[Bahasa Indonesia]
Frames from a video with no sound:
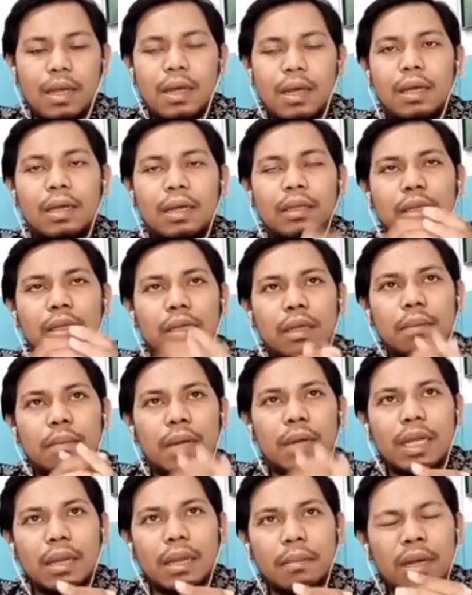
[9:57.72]
Nah, ketika
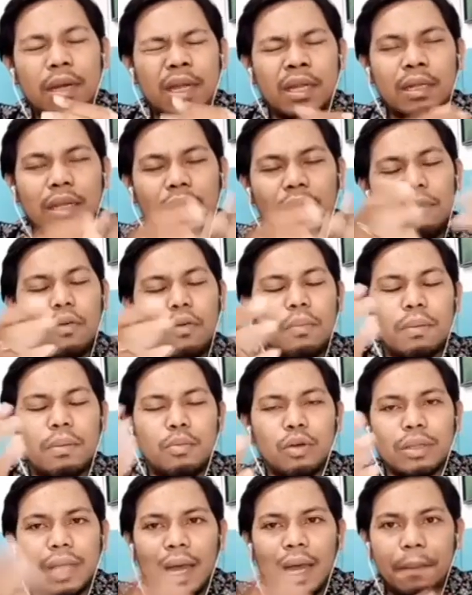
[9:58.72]
Maria melihat dia mau
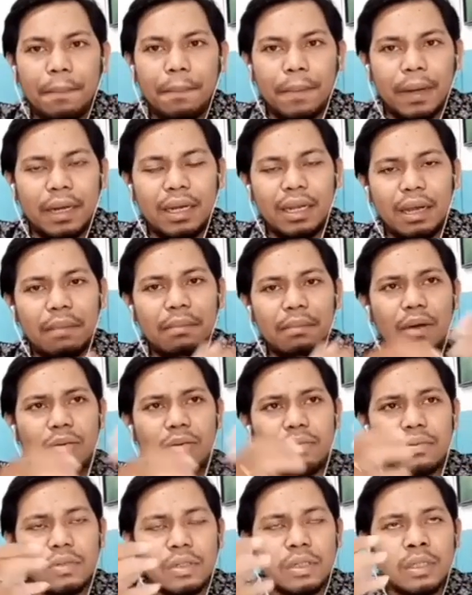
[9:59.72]
berbuat apa, dia
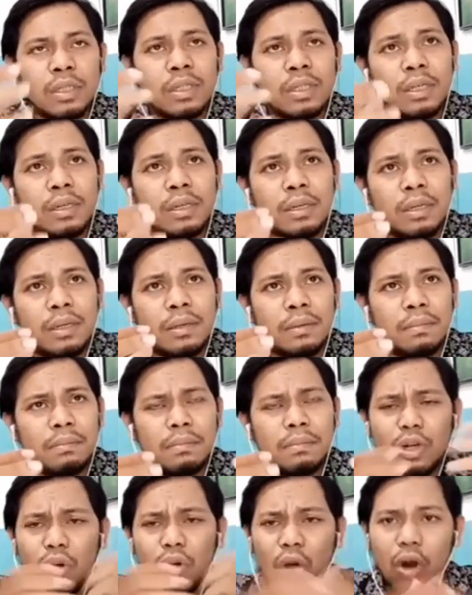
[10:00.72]
mau
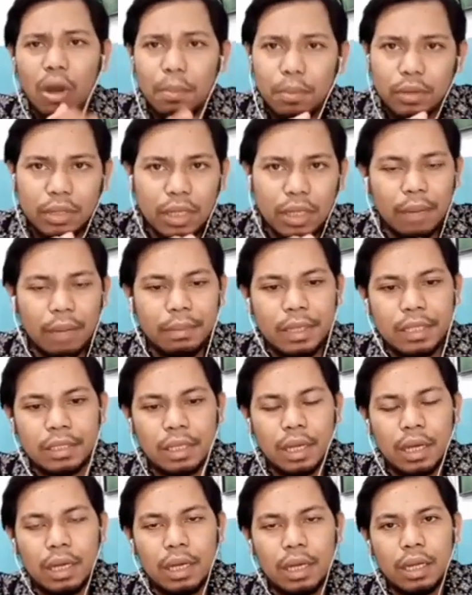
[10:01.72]
menolong pun tidak
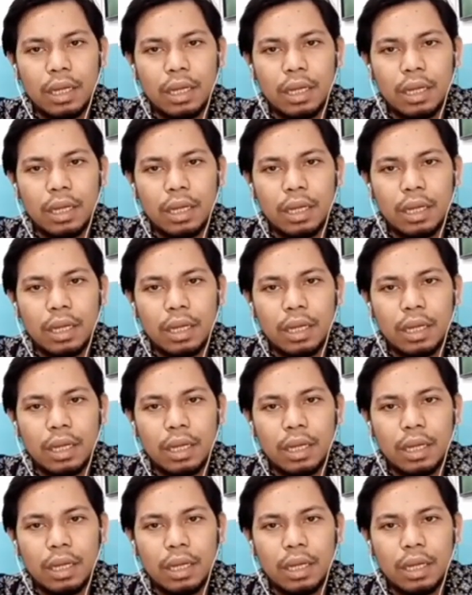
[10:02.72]
bisa.